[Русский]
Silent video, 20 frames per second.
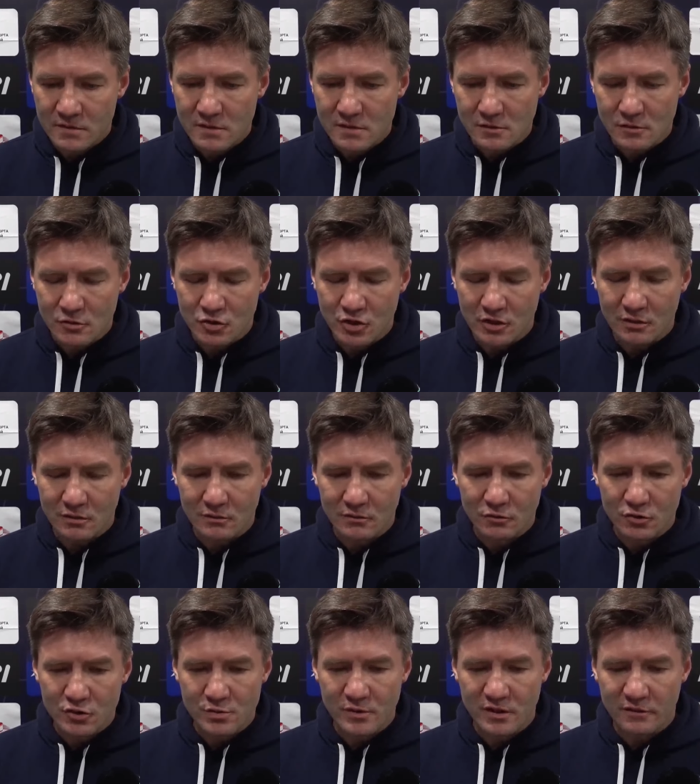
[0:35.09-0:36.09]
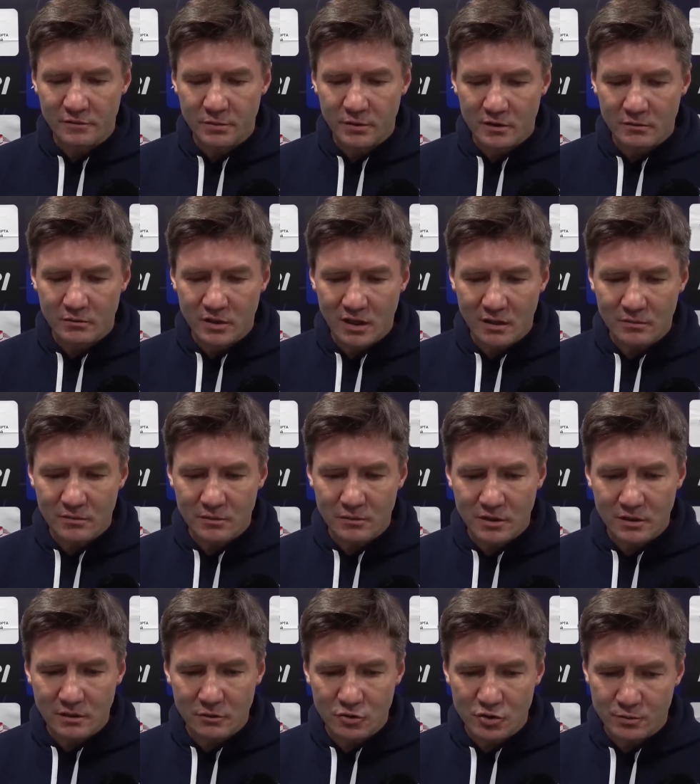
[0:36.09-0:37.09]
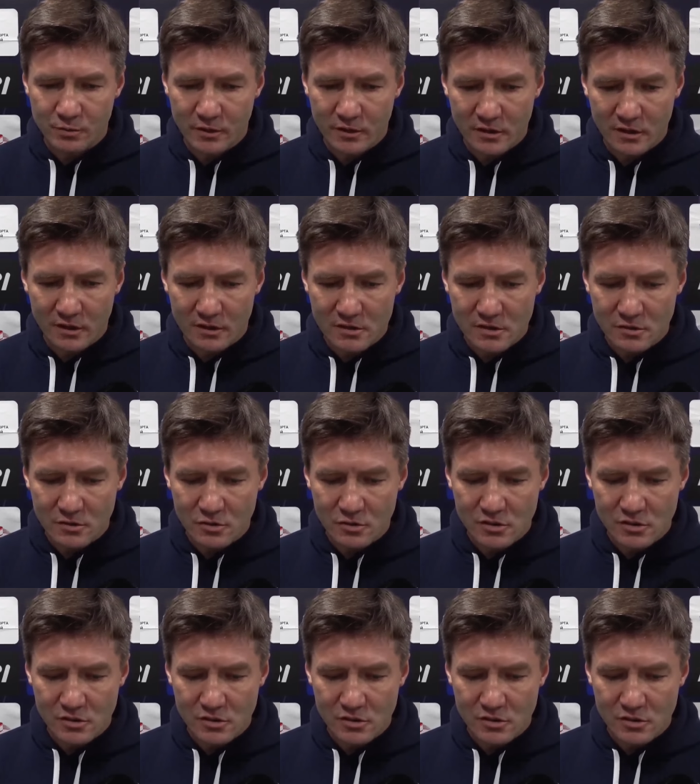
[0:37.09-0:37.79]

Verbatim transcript: за исключением двух смен в первом тайме, мне очень понравился.